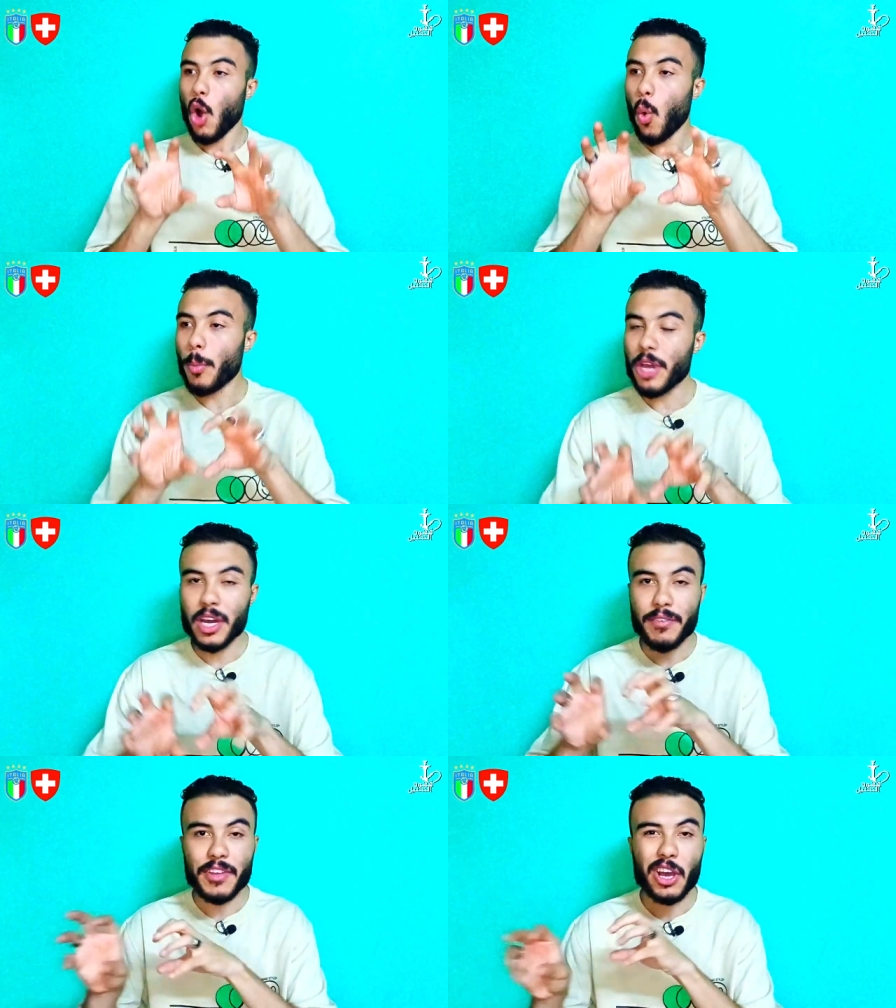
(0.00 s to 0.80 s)
هو
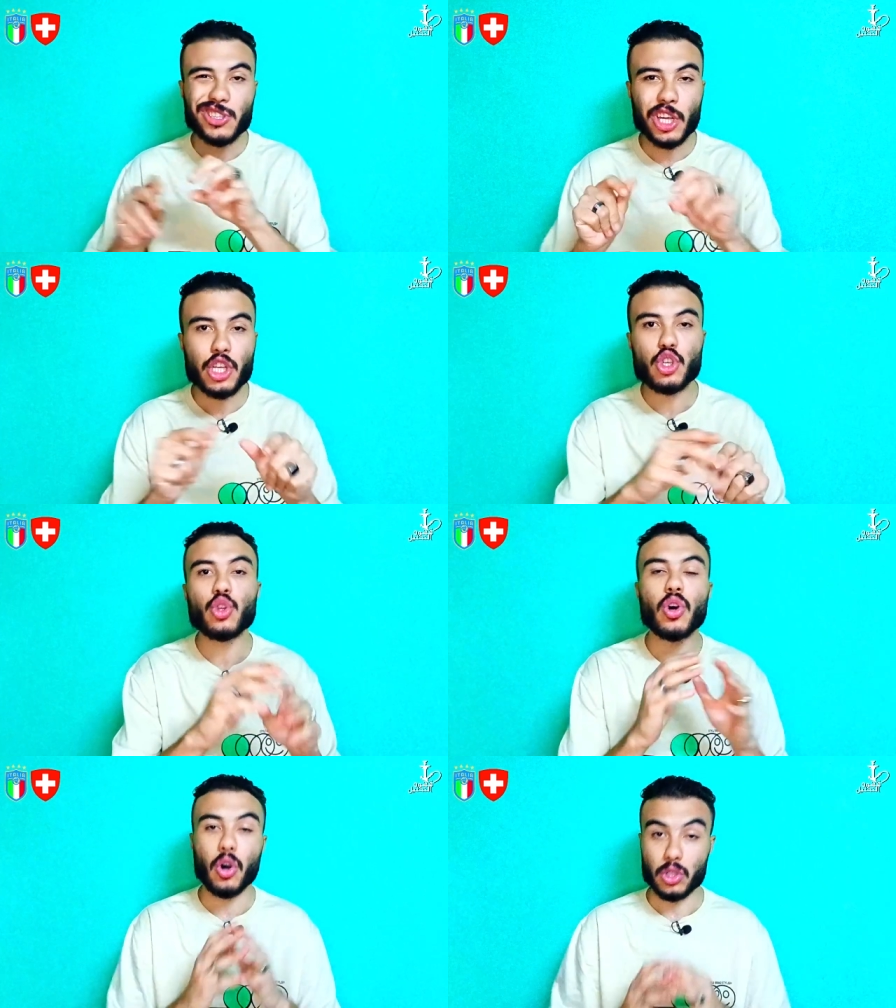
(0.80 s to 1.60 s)
بيعرف يقتنص
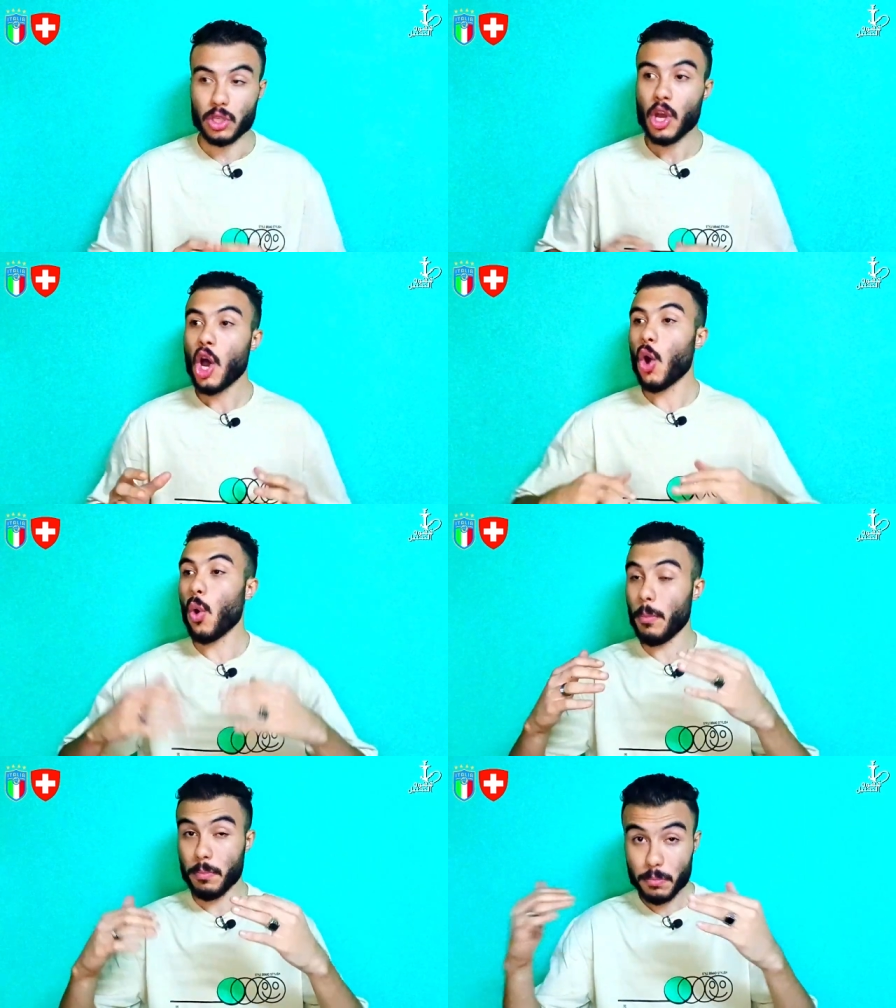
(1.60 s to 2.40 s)
النقاط
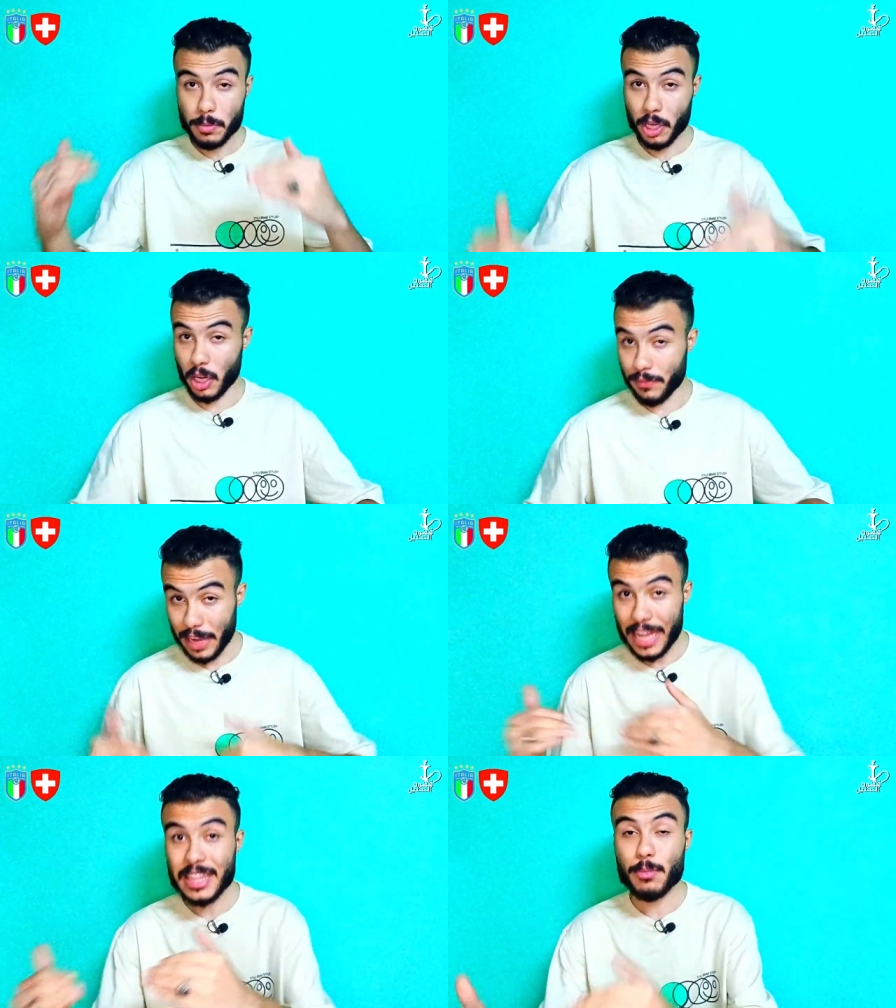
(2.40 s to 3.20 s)
هو
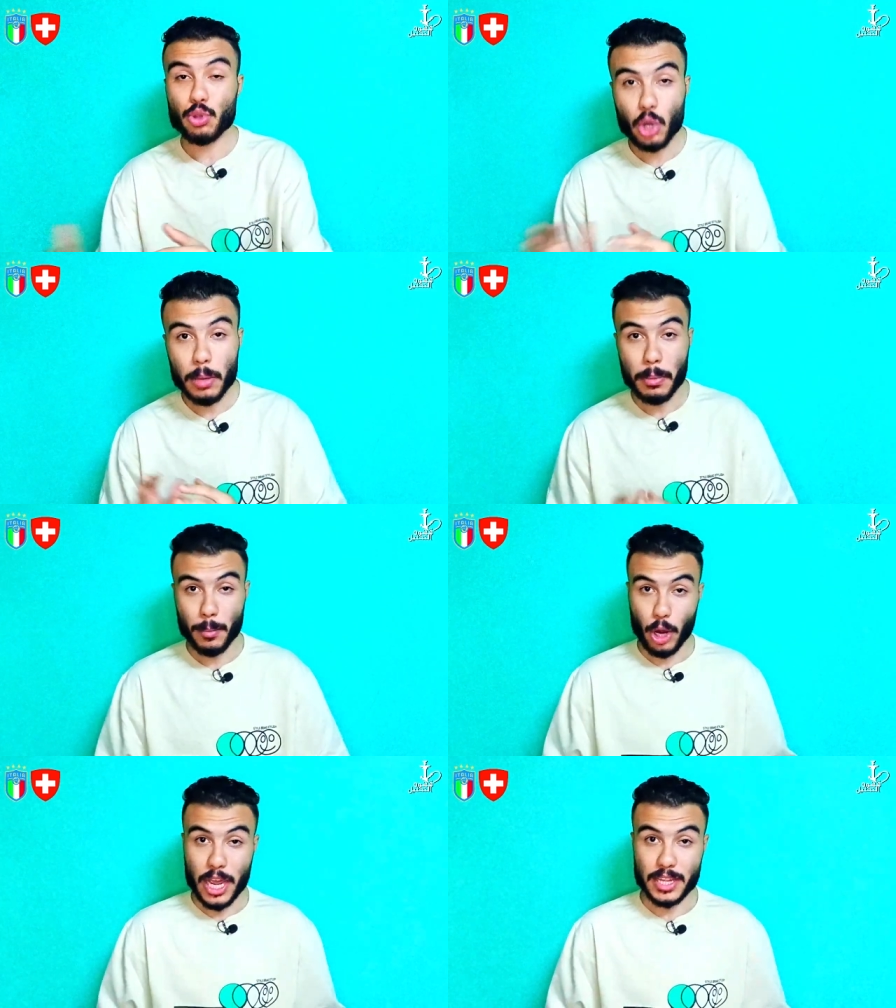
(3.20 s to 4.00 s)
بيعرف يعدي من دور
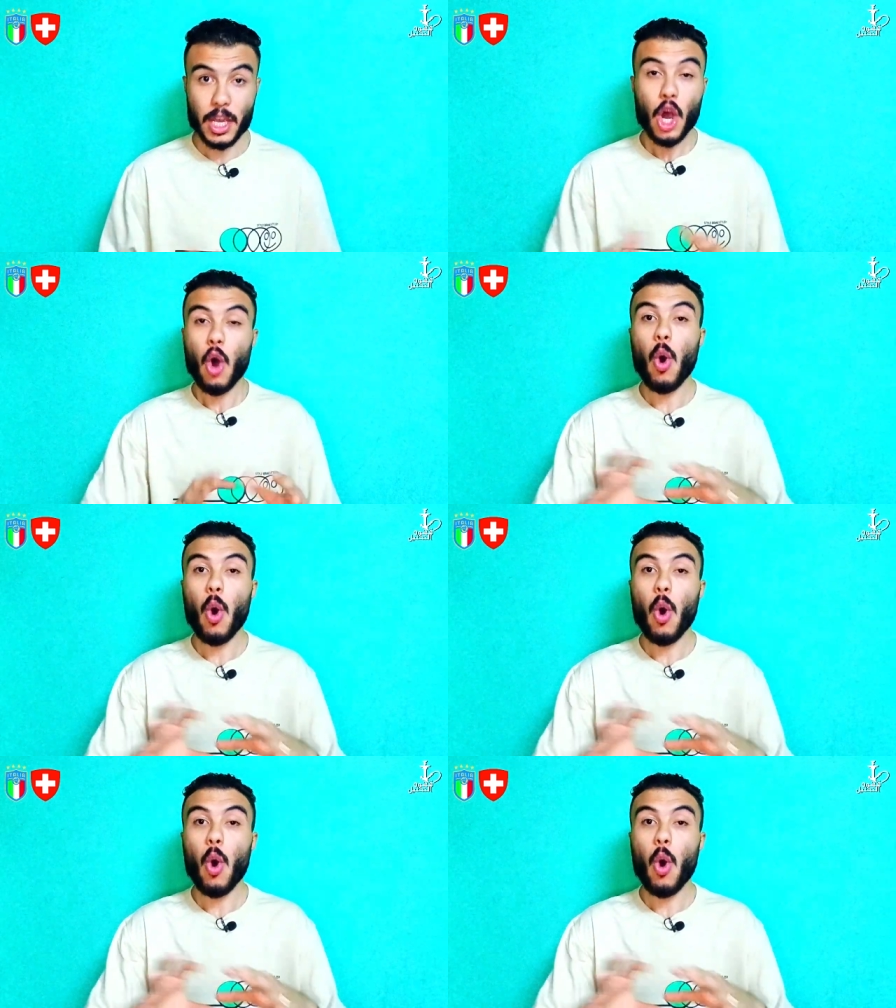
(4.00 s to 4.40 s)
المجموعات